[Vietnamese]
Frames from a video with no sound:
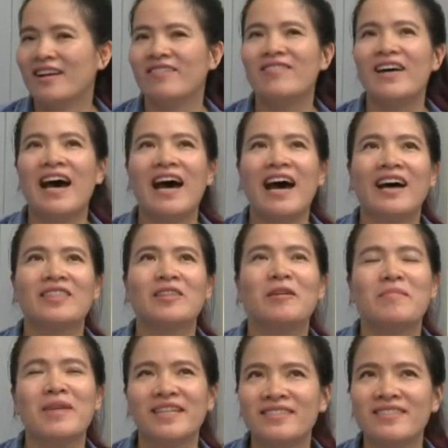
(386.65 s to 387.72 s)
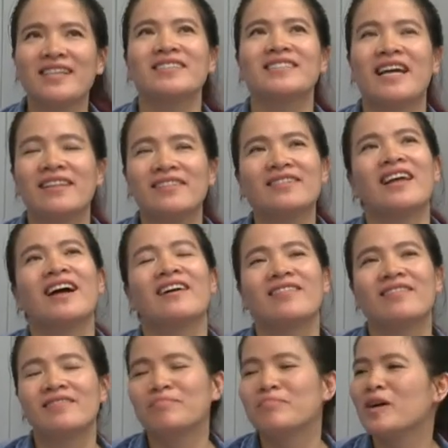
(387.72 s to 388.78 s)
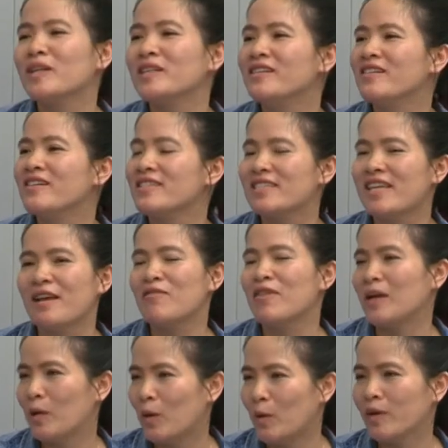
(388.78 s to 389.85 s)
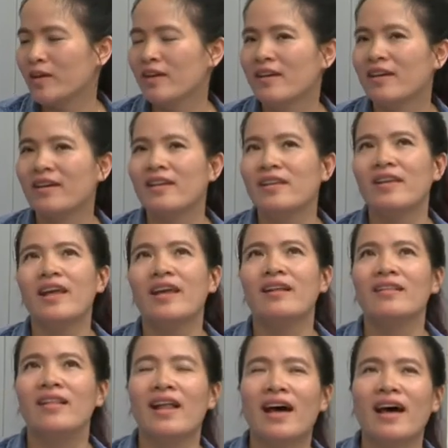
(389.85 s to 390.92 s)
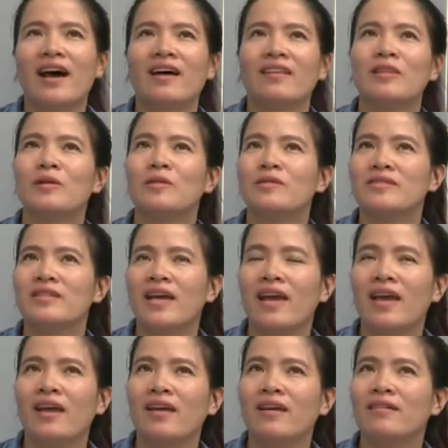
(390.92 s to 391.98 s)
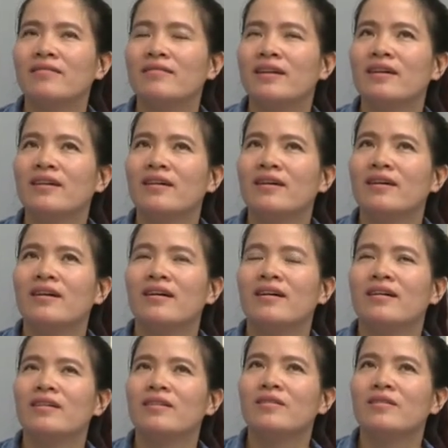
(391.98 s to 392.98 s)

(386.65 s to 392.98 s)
và tôi biết chắc chắn rằng mọi người sẽ phản đối nên là tôi sẽ uh,